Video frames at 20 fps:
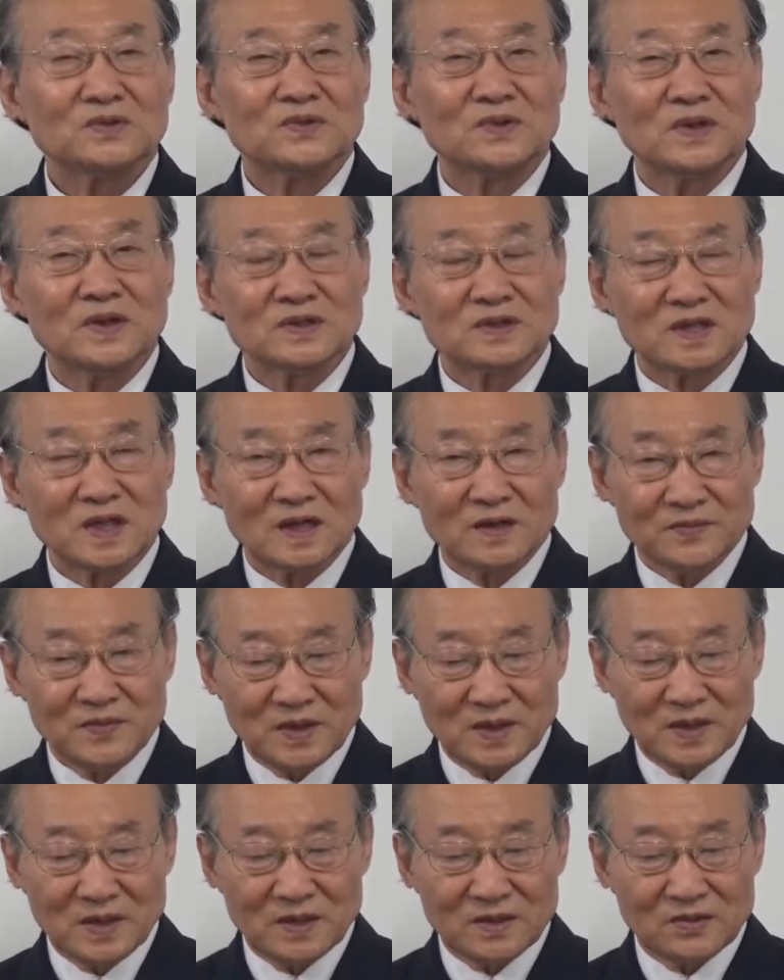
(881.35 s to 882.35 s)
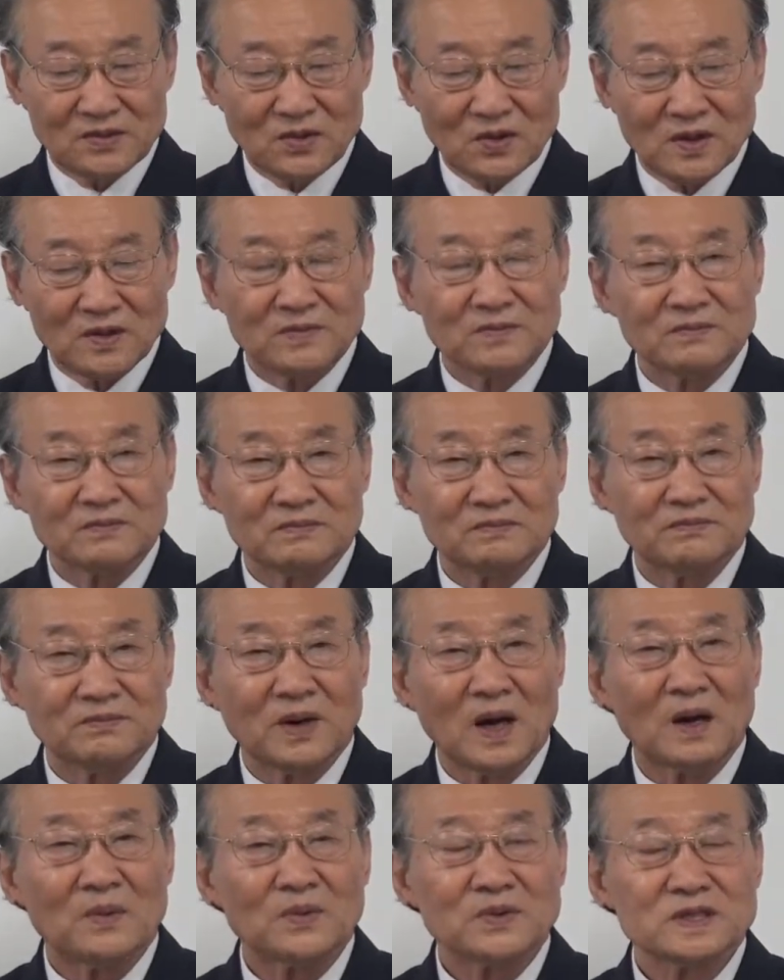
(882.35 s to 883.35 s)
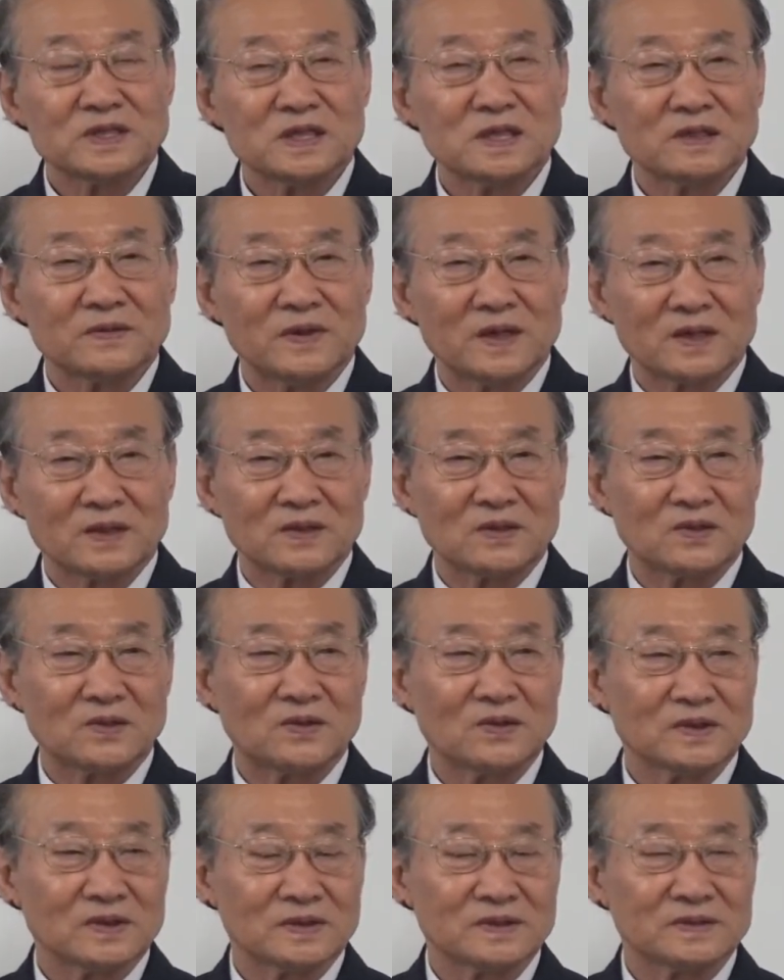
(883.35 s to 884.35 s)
주변 사람들이 또한 바보 취급할 거고